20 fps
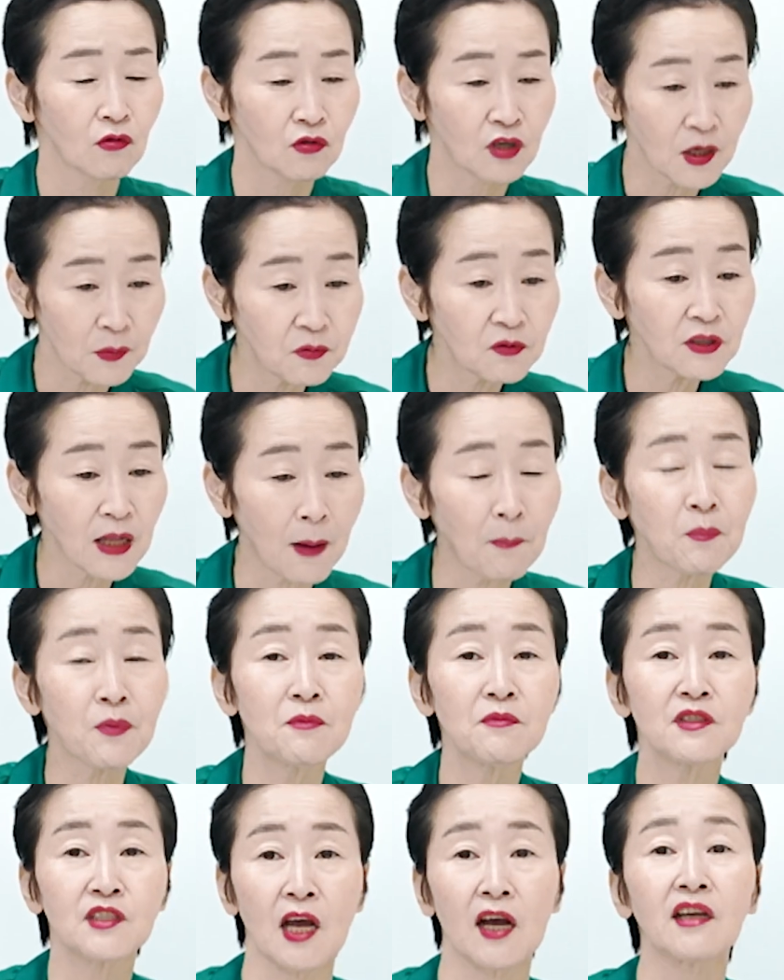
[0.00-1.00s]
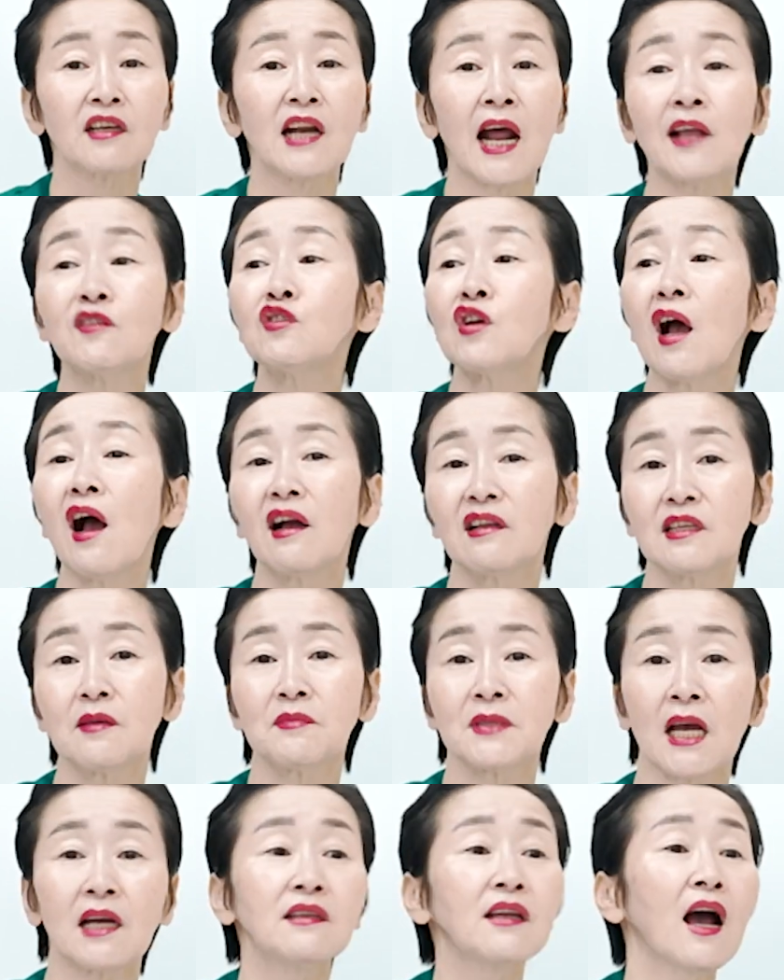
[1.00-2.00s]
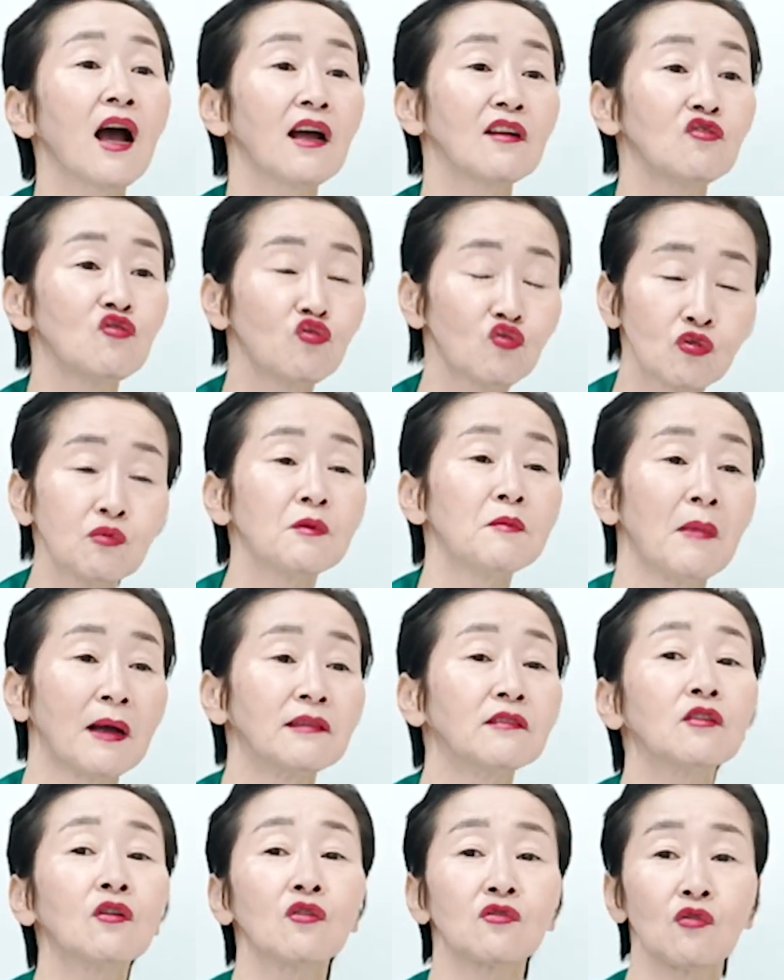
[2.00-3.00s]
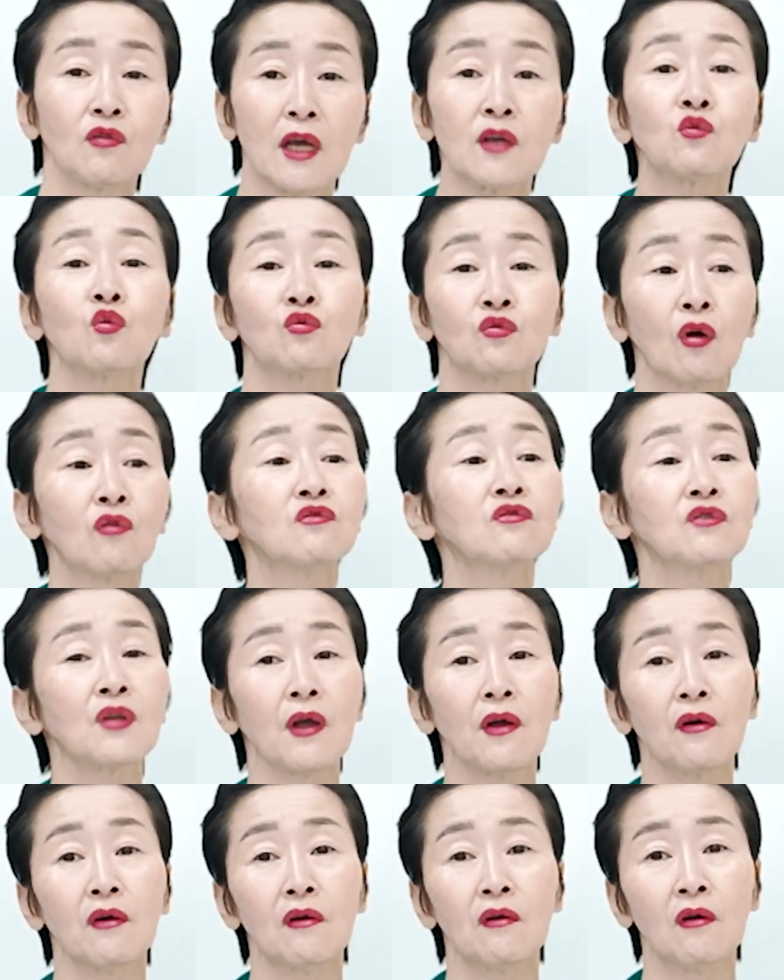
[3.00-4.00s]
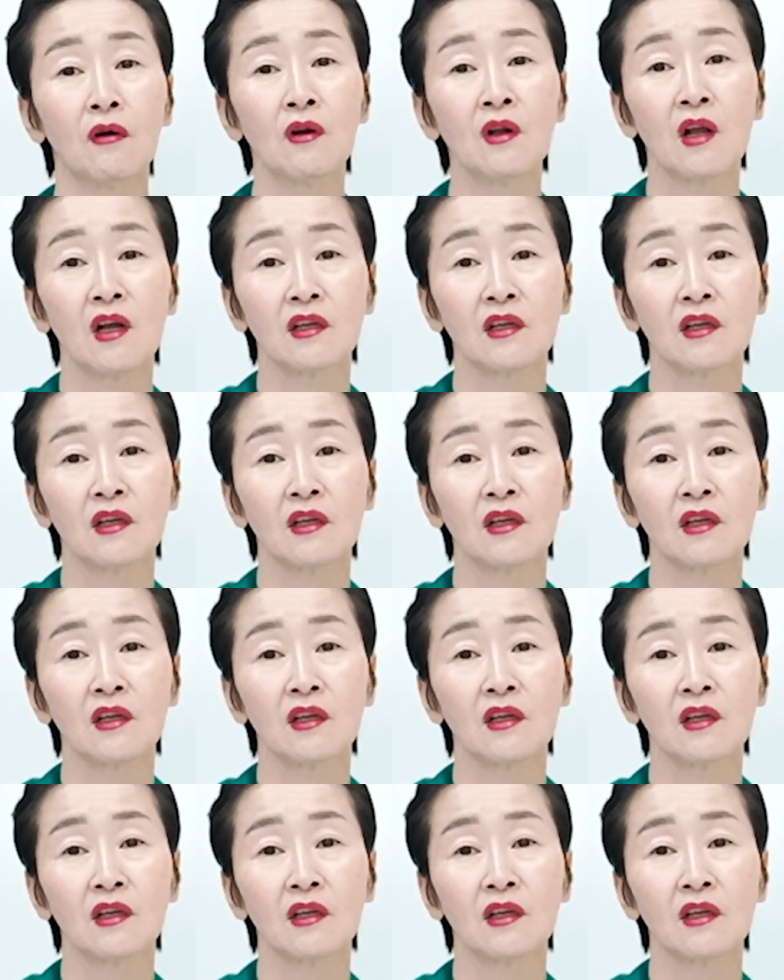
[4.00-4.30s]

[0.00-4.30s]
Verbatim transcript: 기분 나쁘면 자기는 한정관님 찬양하는 유튜브 만들어서 계속 떠드세요.